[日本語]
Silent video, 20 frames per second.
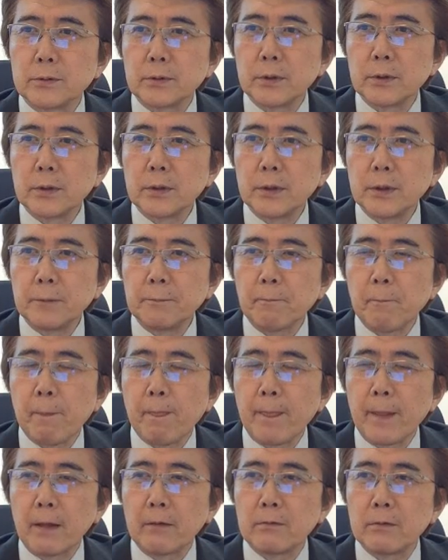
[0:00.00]
どもそれに
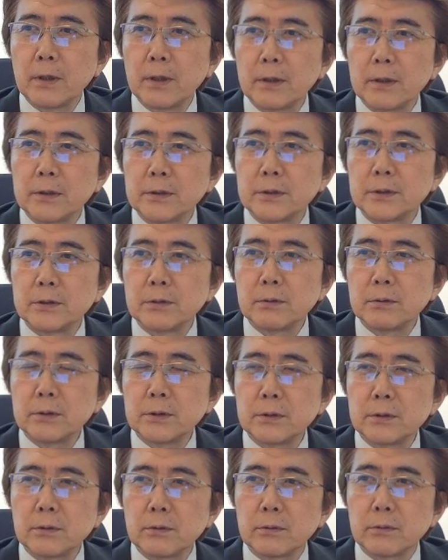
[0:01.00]
に加えて自
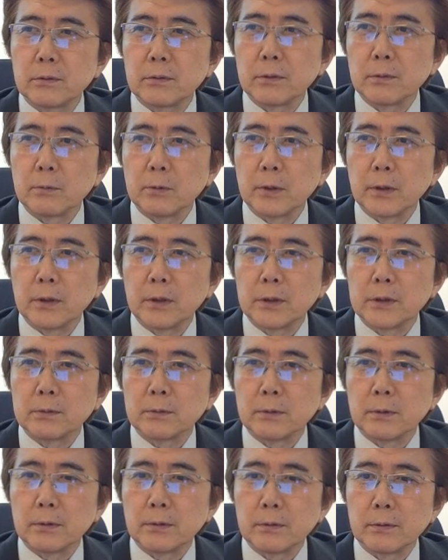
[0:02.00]
動治療っていうのも入れ
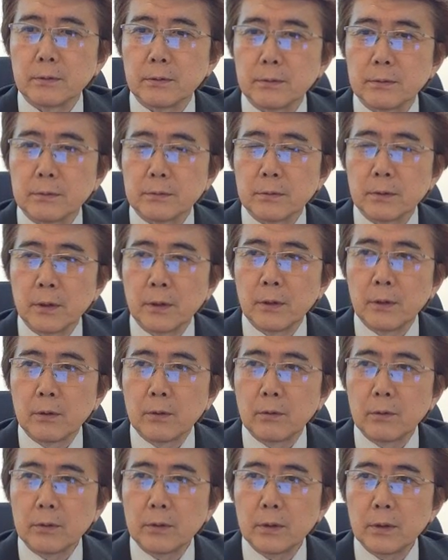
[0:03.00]
てしまおうという
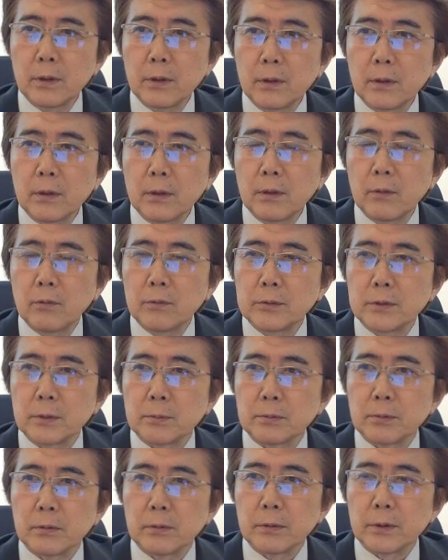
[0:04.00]
こういった
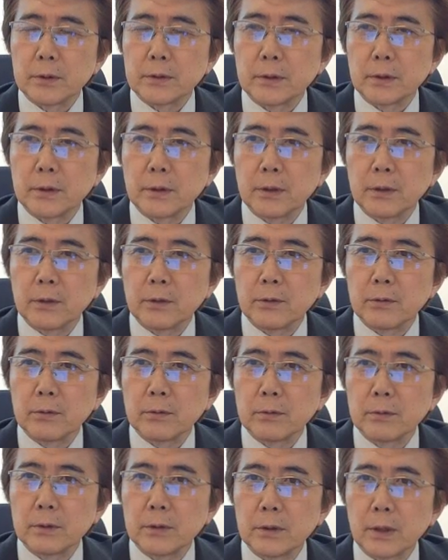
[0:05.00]
コンセプトのですね研
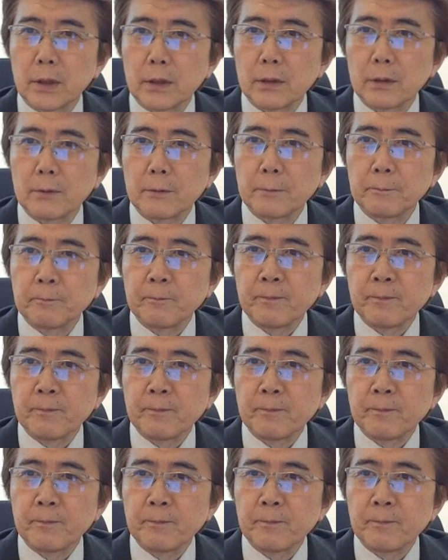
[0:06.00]
究になった